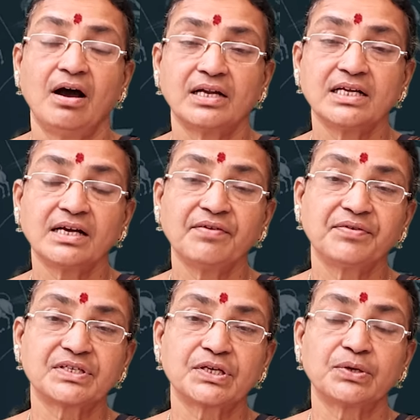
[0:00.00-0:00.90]
ఆర్థిక
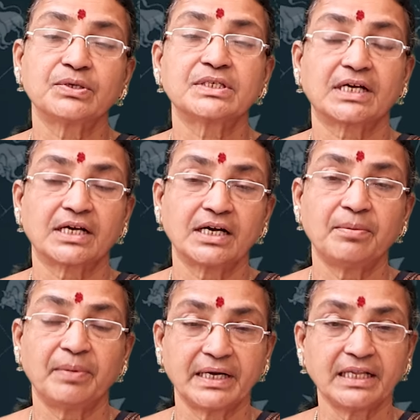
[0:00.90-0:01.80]
వ్యవస్థలో చక్కగా
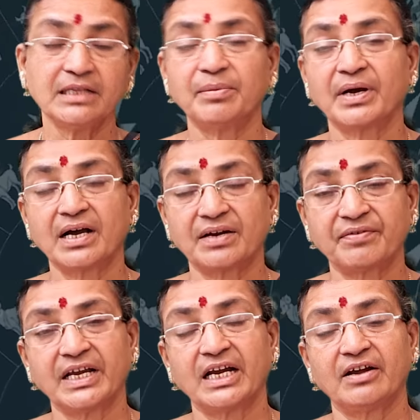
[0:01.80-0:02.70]
పట్టింది బంగారం
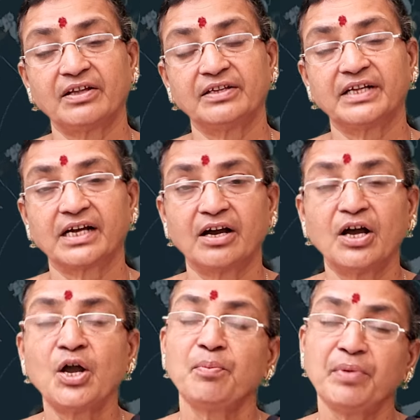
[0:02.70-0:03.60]
అయ్యే విధంగా
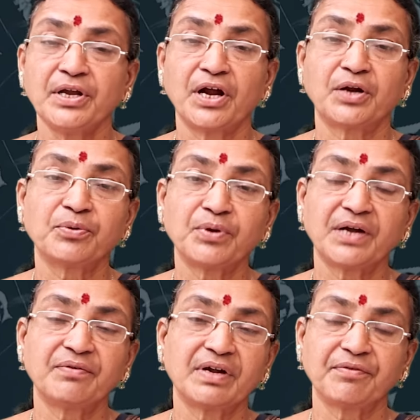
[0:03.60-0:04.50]
మీరు
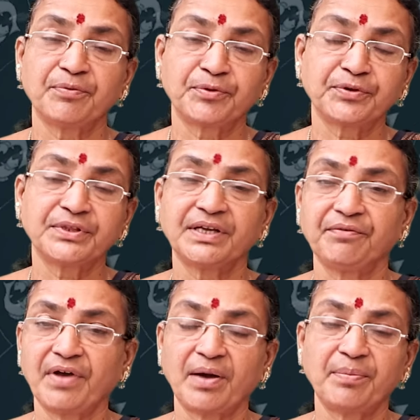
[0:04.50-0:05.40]
అనుకున్నటువంటి వృత్తి
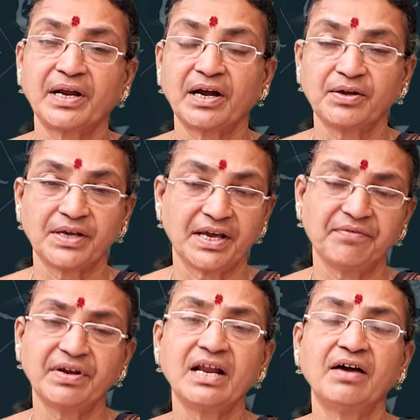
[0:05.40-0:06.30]
వ్యాపారాలు
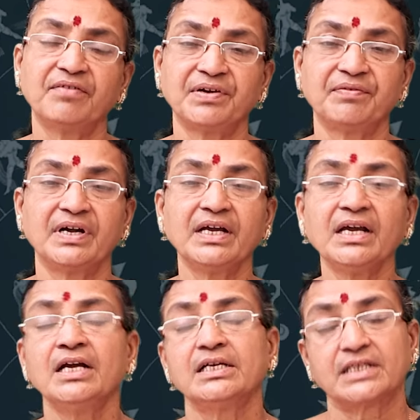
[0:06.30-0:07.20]
ఏవన్నా అవనివ్వండి
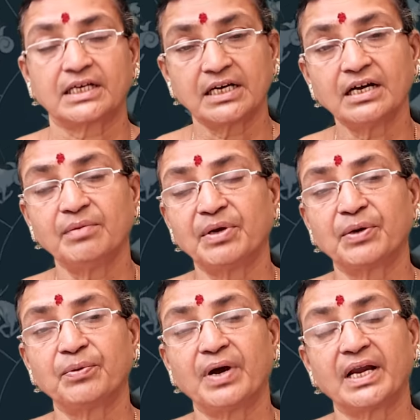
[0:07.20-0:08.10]
చక్కగా
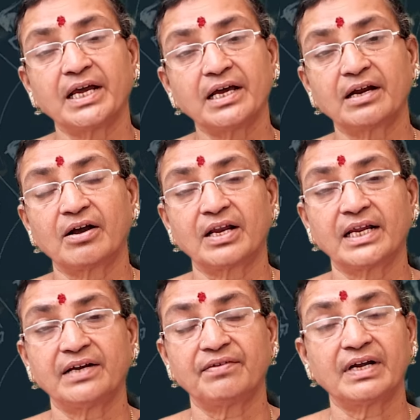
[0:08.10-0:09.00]
మీకు అనేక
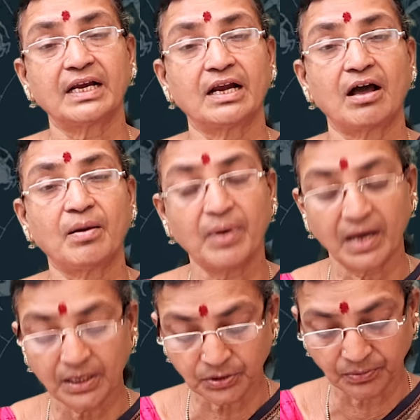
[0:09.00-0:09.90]
రకాలైనటువంటి
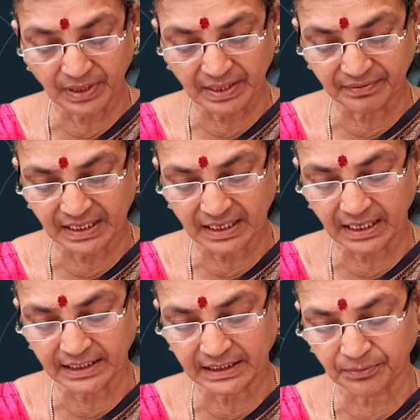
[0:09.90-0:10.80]
లాభాలతో ఉండే విధంగా
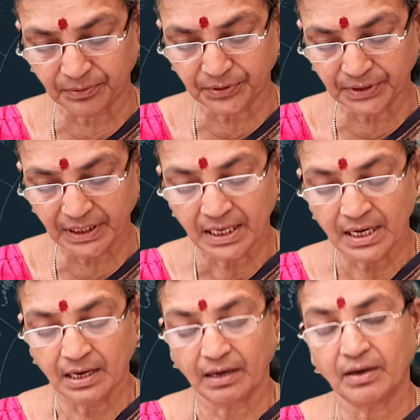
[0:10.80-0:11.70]
అయితే ఉంటుంది
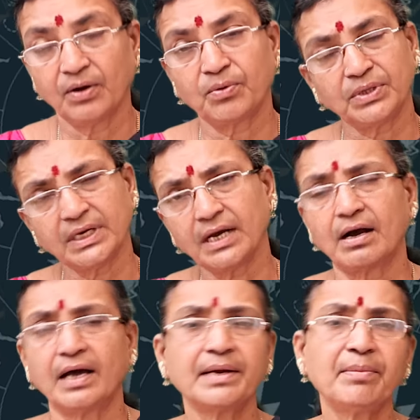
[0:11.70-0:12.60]
కొద్దిగా
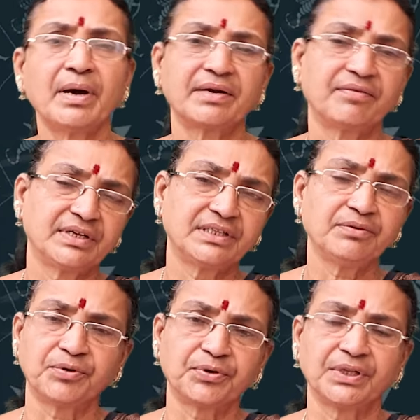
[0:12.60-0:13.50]
కార్యభార్యం అయితే
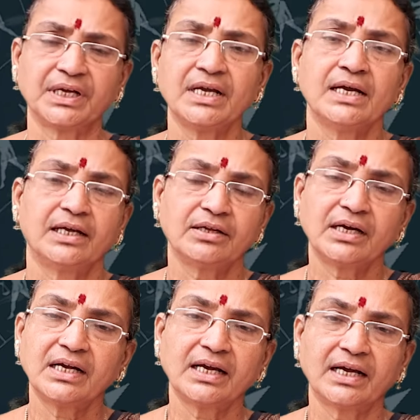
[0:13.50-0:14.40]
ఉంటుంది
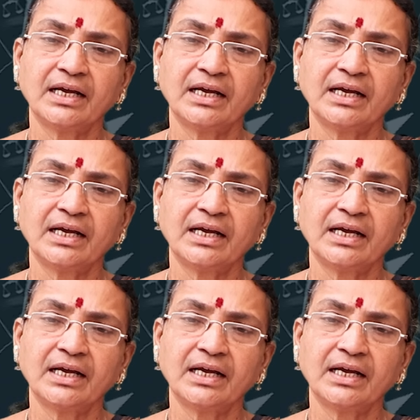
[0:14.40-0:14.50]
ఎందుకంటే